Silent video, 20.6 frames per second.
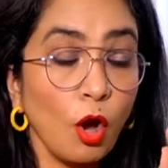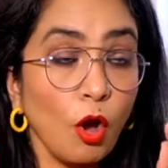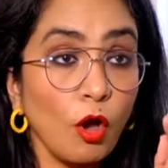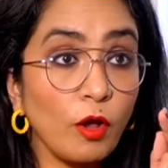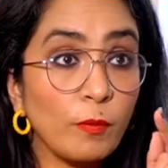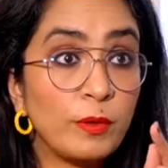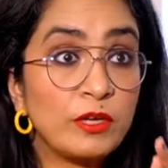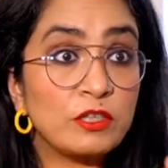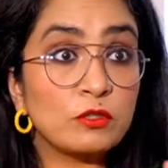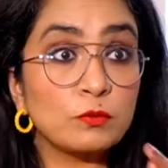
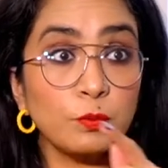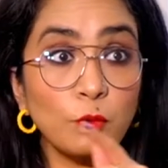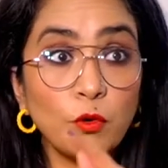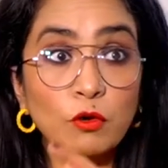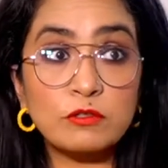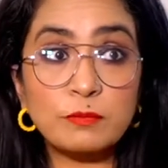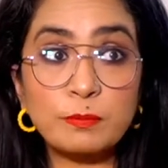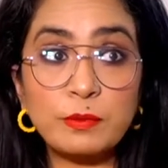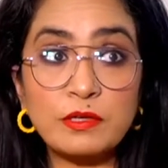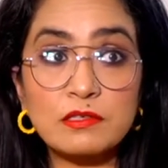और फिर
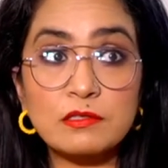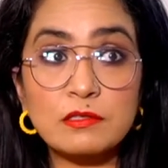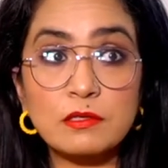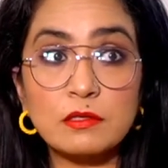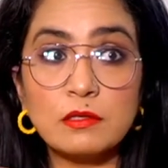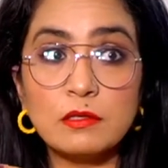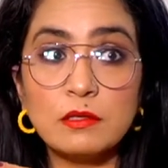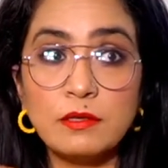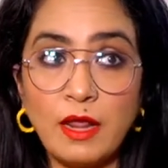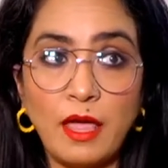स्पोक्स
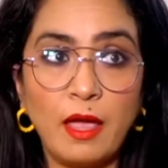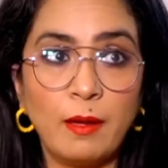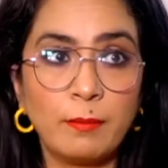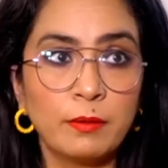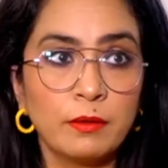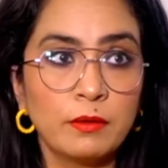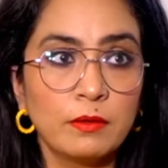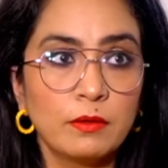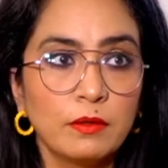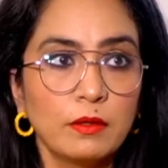पर्सन नैब
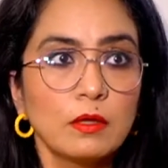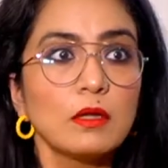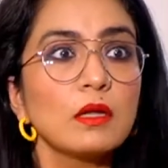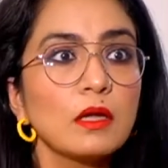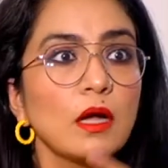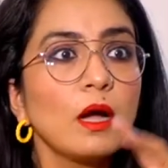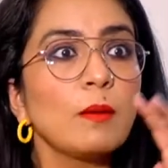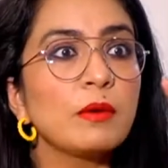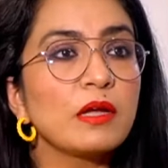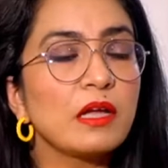
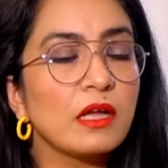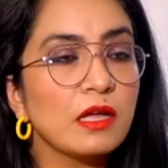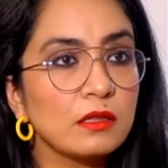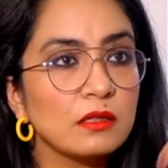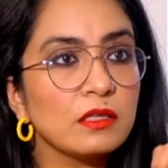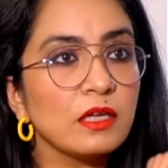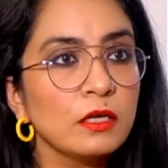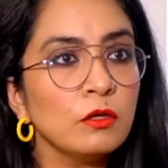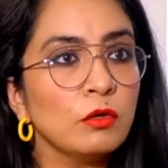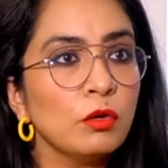अभी ये
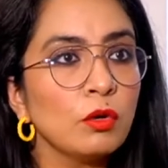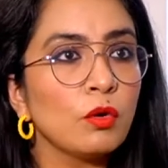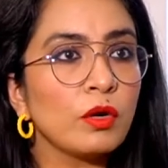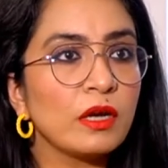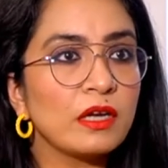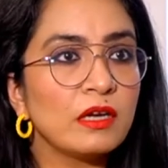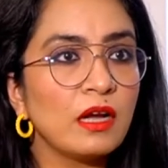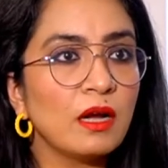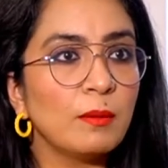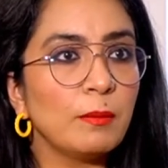तीन लोगों
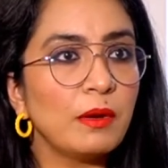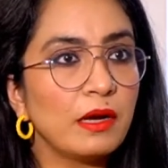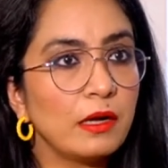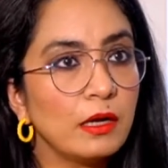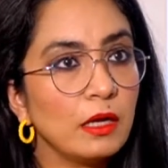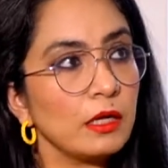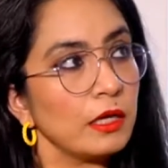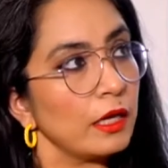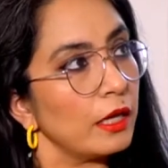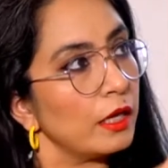के नाम आ रहे
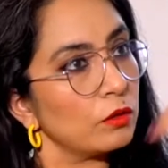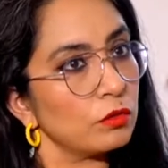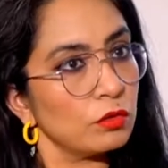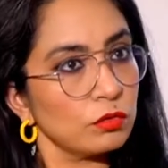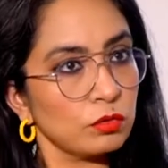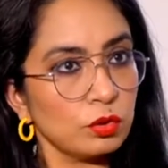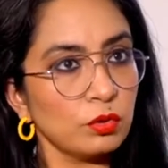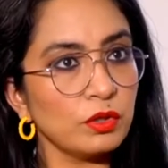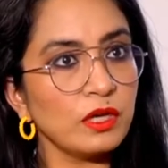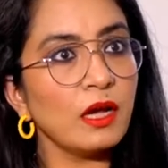हैं ना ये
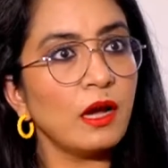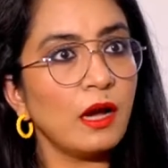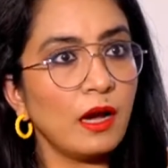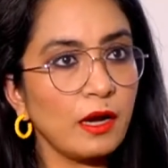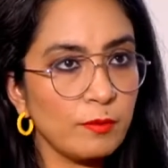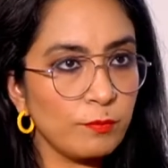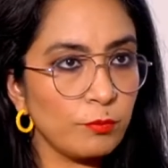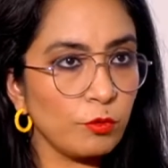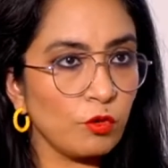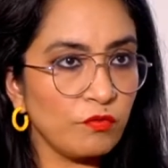तो थोड़े
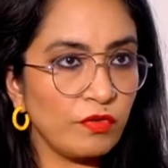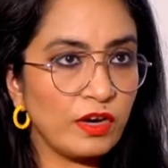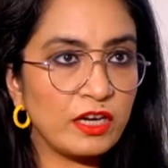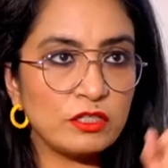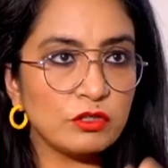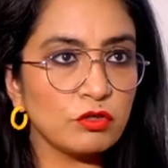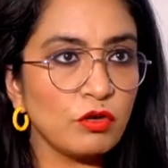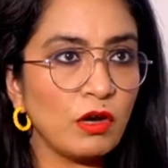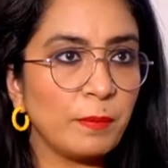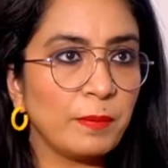हाई
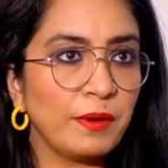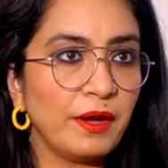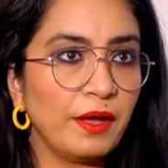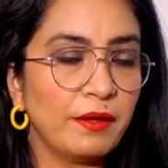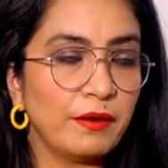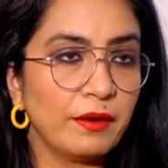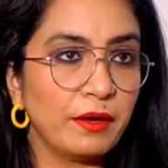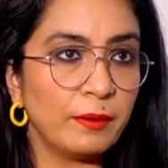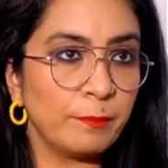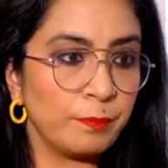प्रोफाइल जो आप
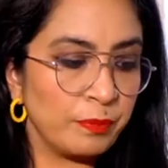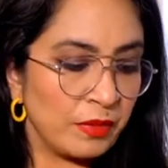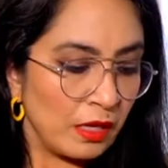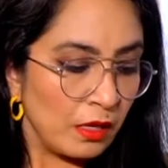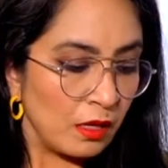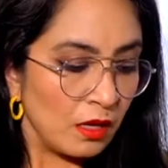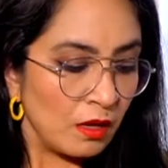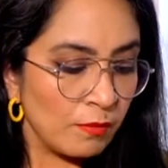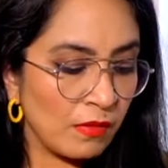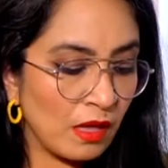कह रहे हैं
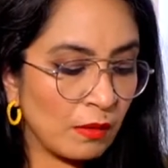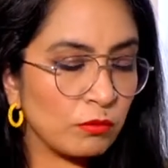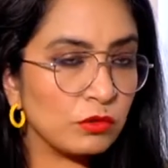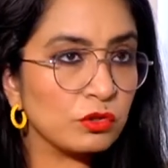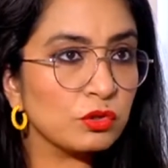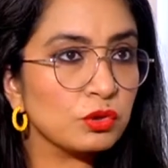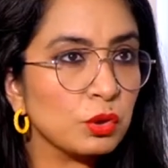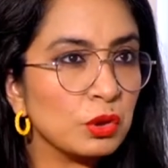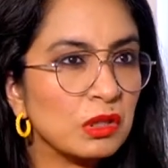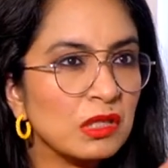मैं
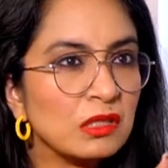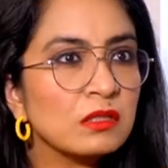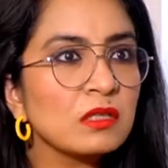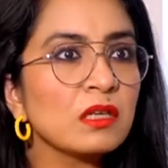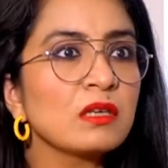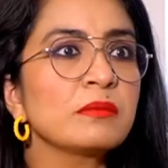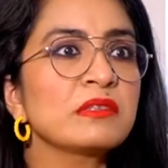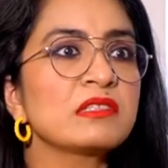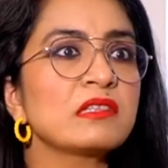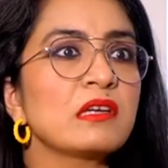आपको छोटी
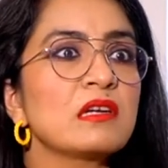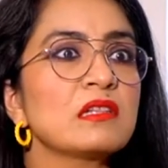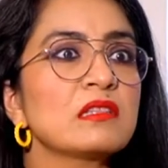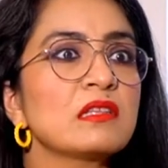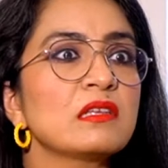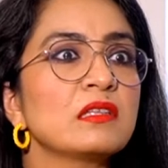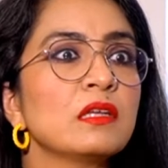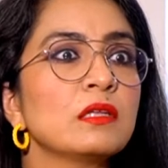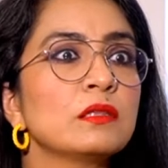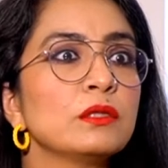तरीन मिसाल
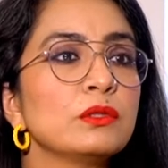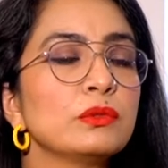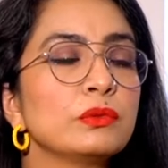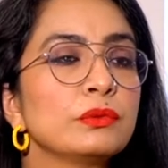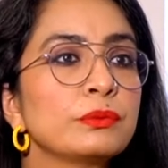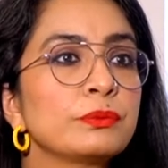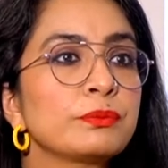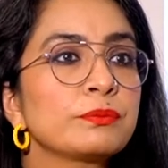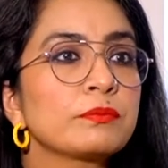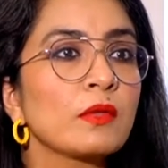दे देती
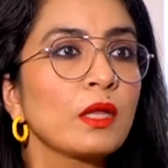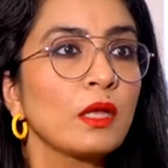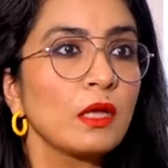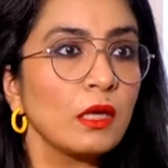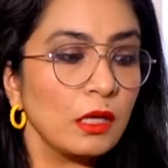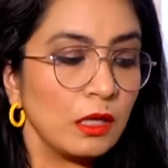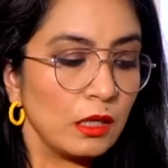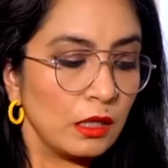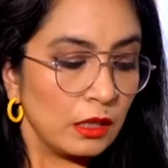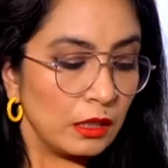हूँ
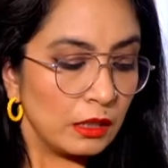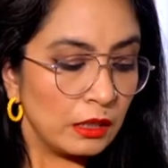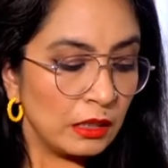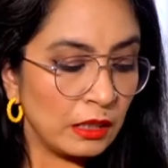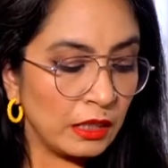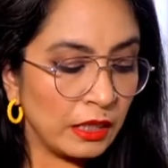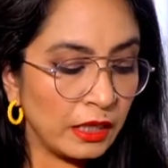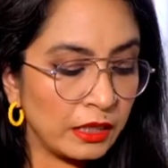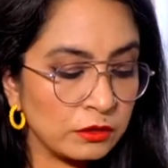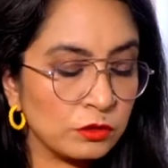
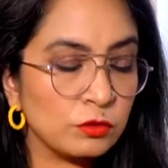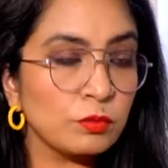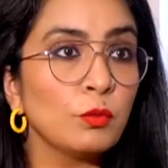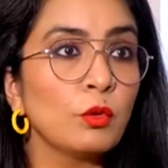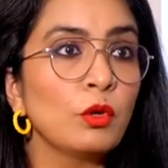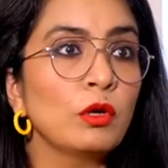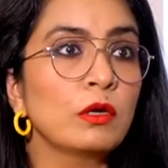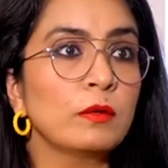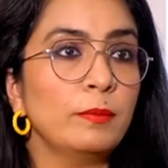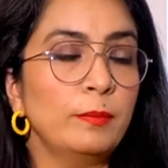इस
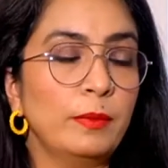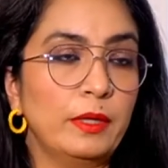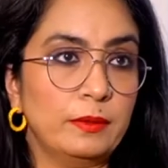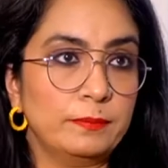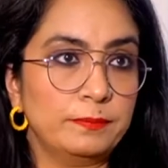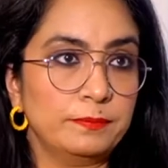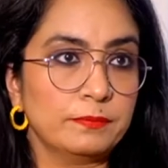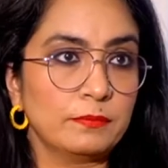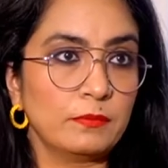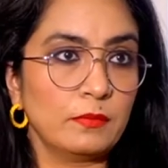मुल्क में
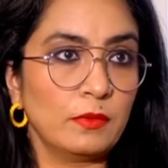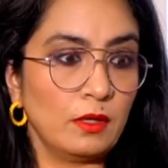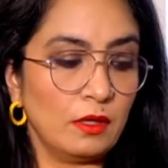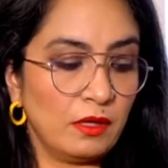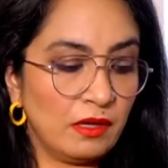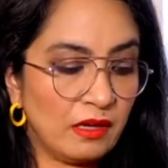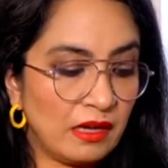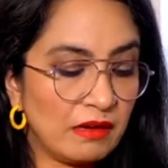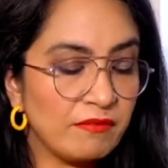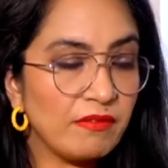
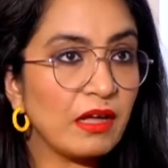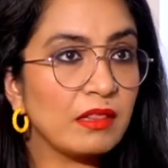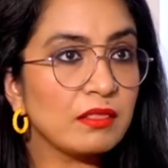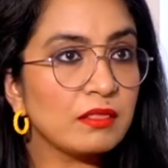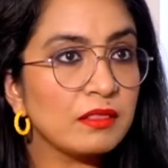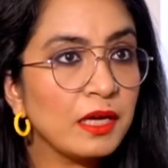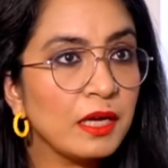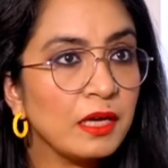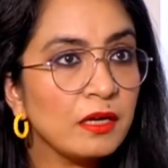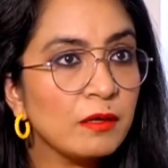
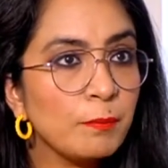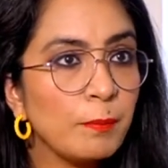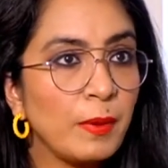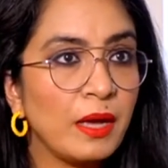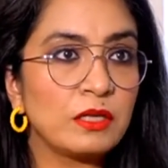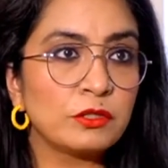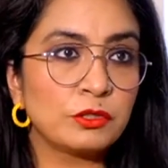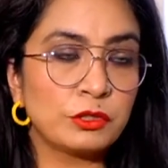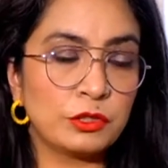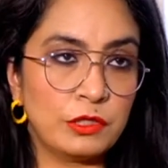खातन
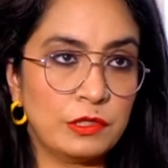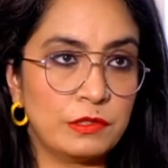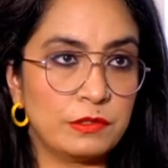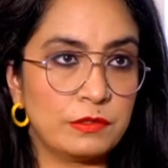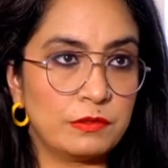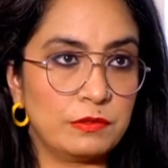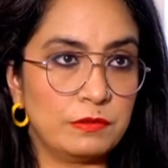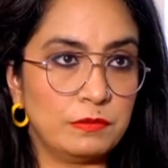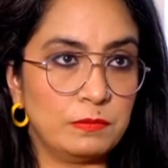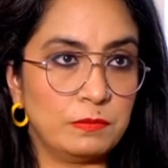
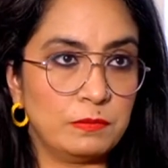पेंशनर्स